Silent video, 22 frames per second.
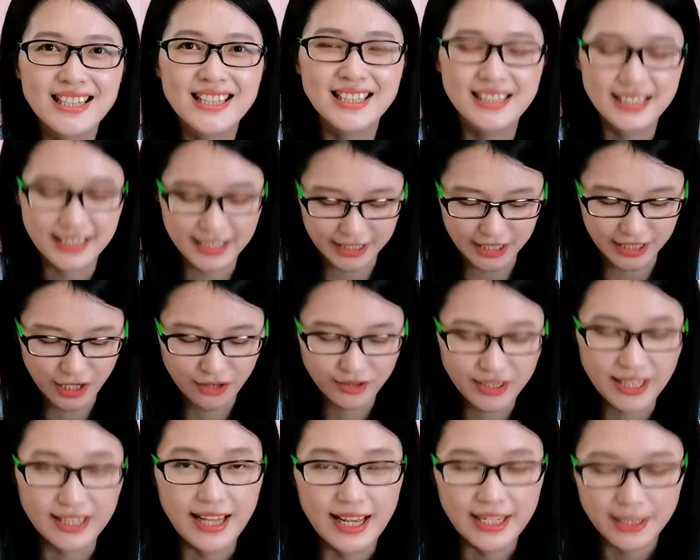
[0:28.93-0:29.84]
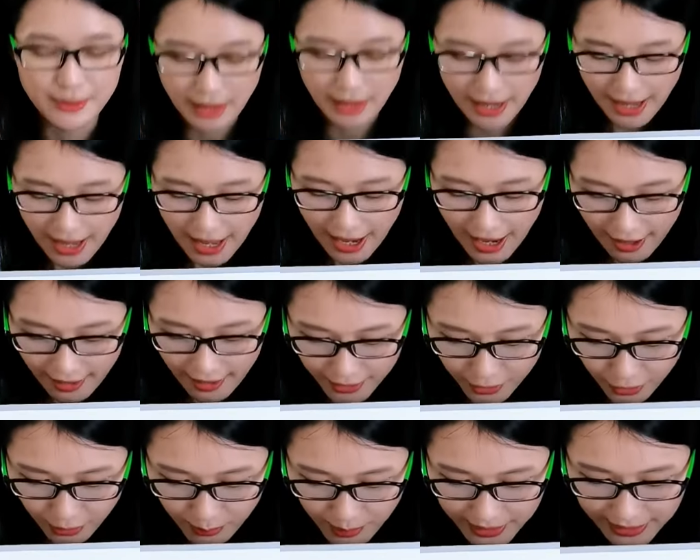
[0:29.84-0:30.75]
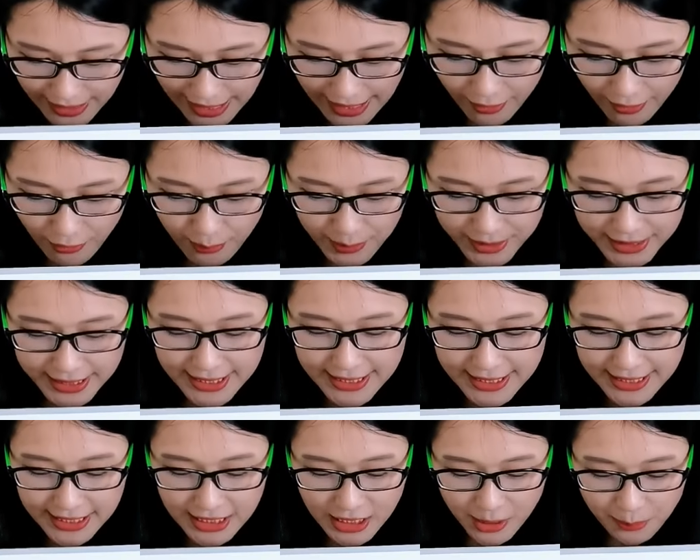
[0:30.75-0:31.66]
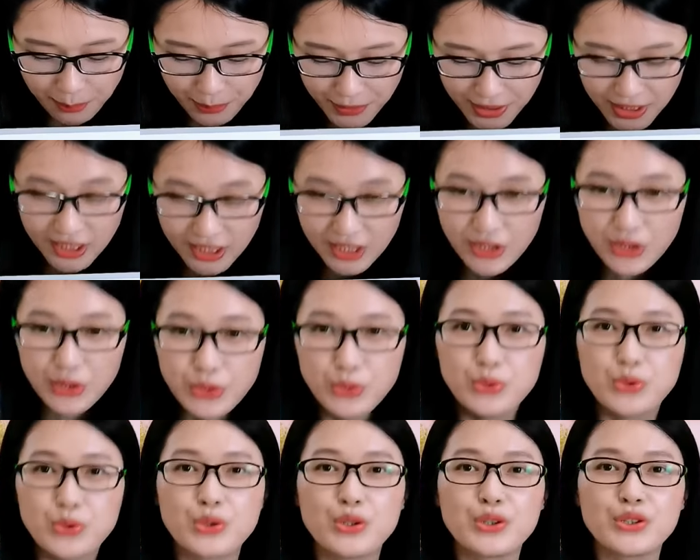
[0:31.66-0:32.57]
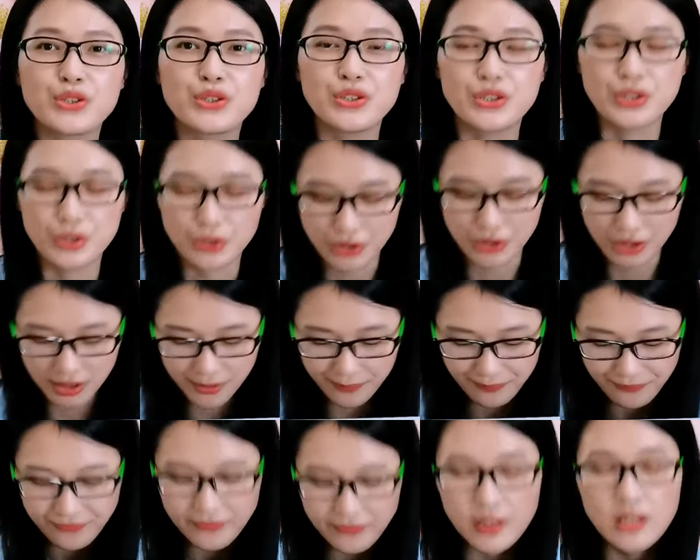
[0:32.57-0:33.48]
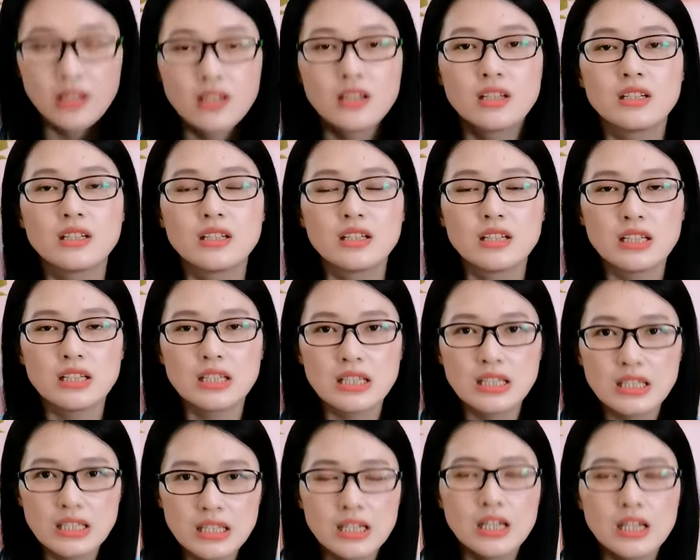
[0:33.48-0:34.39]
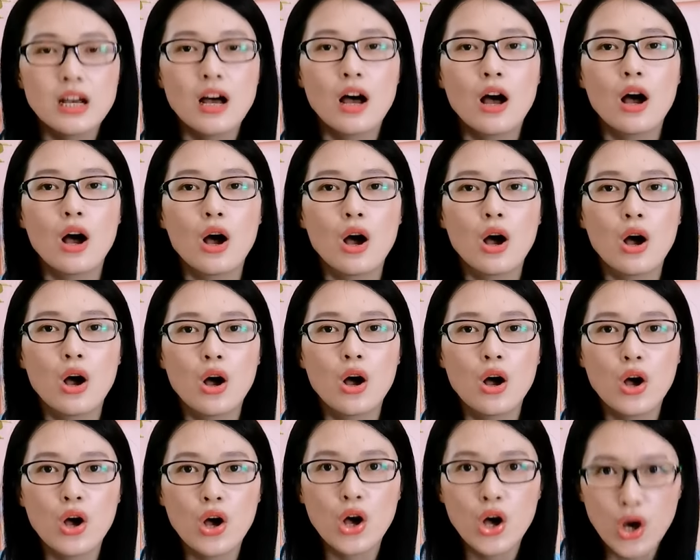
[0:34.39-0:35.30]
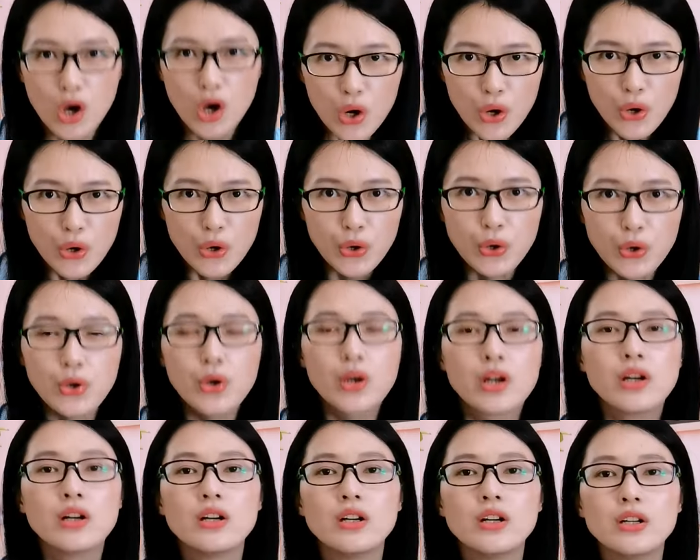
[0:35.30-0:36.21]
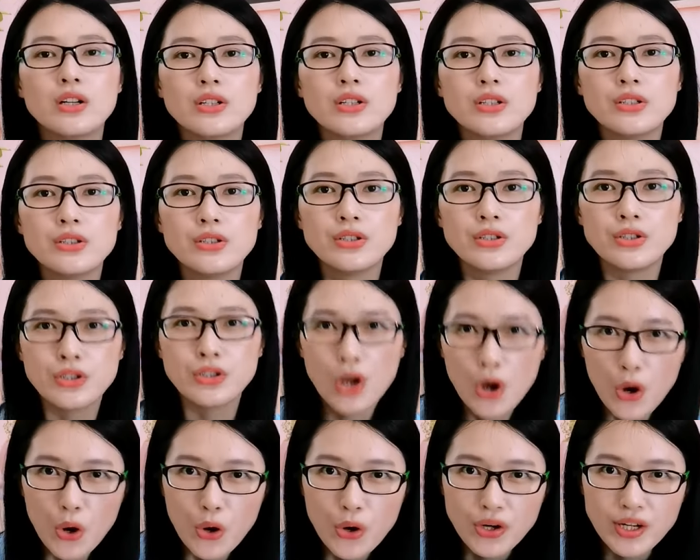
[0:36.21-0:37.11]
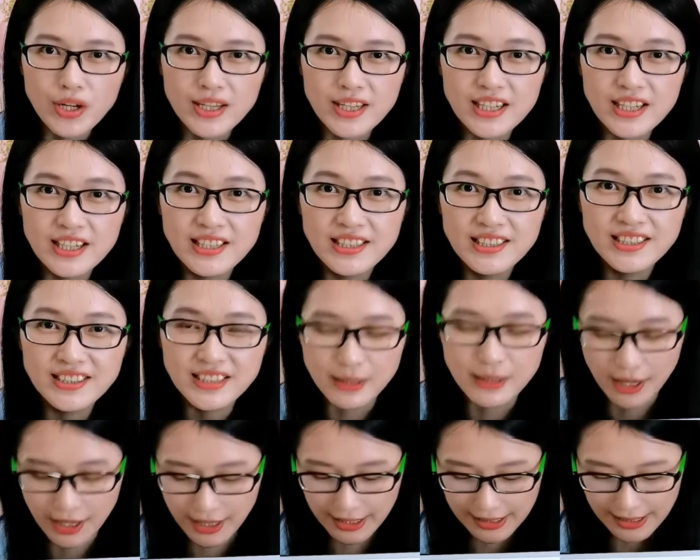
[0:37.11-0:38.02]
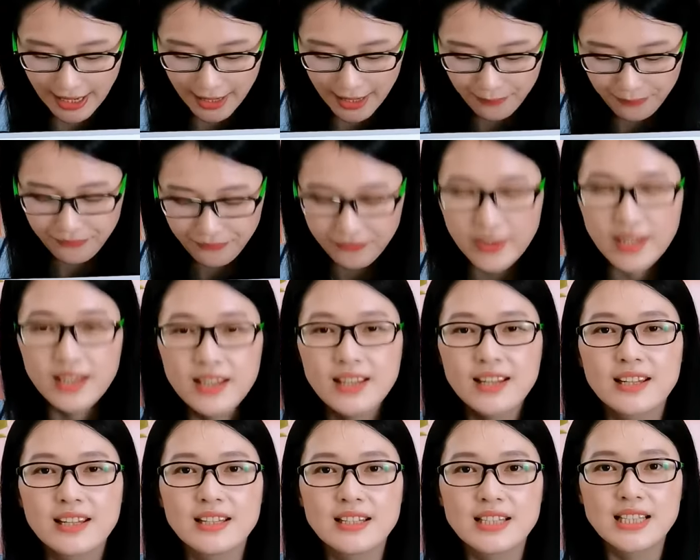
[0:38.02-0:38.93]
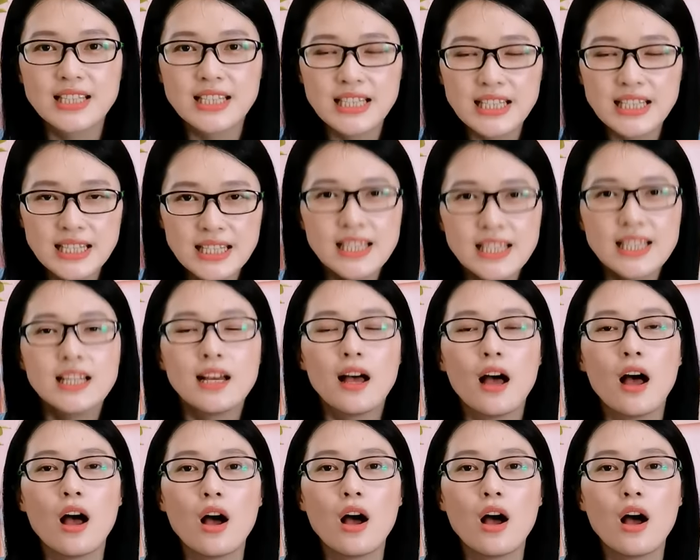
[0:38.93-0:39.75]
这个超简单是吧？好了，同学们来，我们一起拼读过去，就是 n o knock，啊，吧？来 n